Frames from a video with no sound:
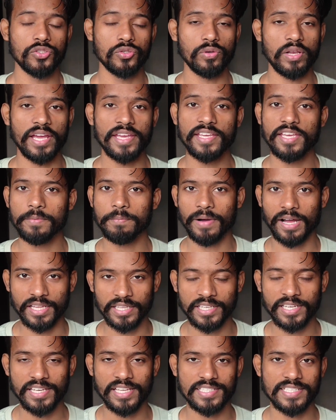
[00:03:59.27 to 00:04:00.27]
जुलाई के
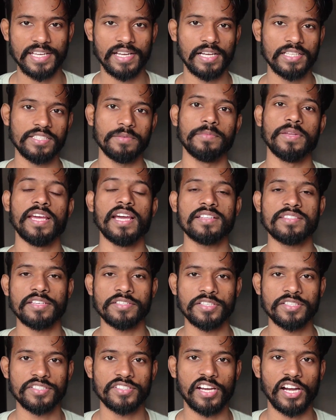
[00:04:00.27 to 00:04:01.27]
बाद ही लिया जाएगा जब नया
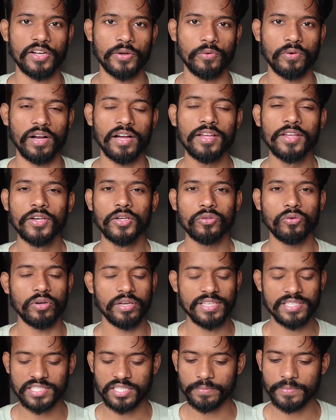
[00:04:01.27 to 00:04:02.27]
सेशन स्टार्ट होगा तो
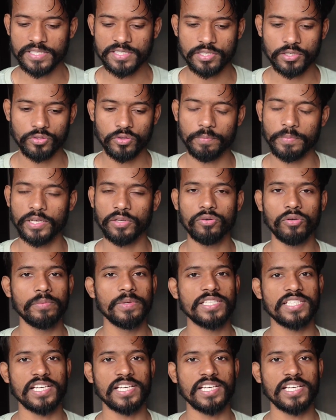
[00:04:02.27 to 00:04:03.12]
इस सेमेस्टर तो बिल्कुल